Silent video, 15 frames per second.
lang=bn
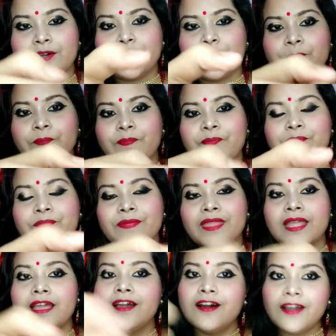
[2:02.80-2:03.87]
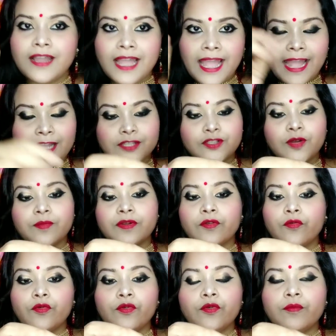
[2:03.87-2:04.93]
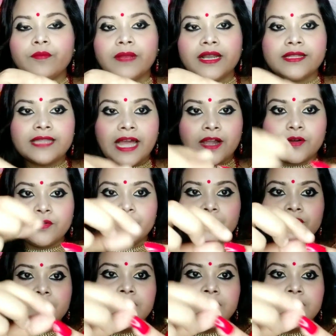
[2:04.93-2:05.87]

দেখো একদম কোনো মানে দেখো